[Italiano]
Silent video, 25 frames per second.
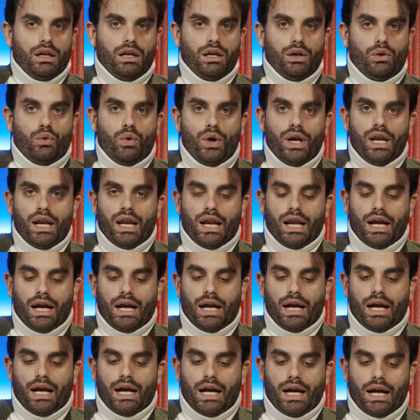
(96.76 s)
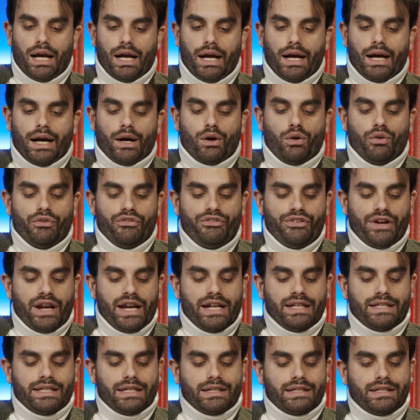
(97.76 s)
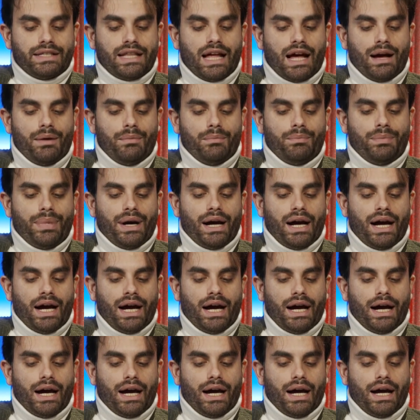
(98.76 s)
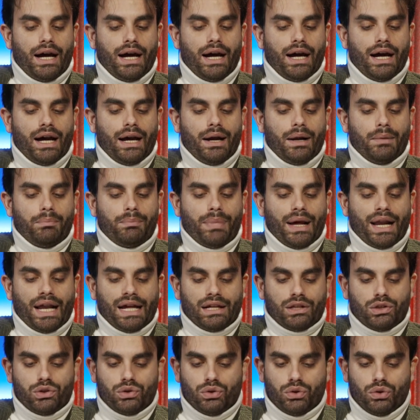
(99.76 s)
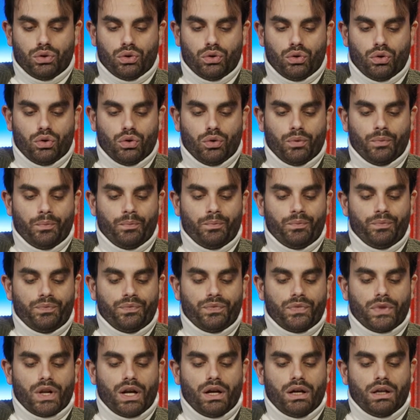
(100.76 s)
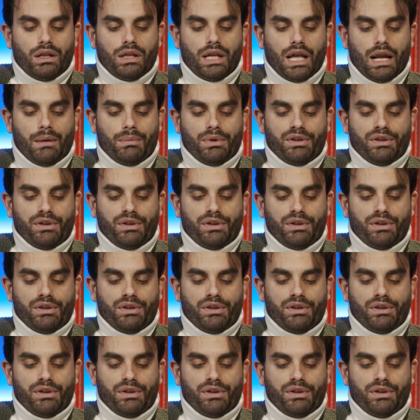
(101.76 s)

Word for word: in quella conferenza stampa a Palazzo della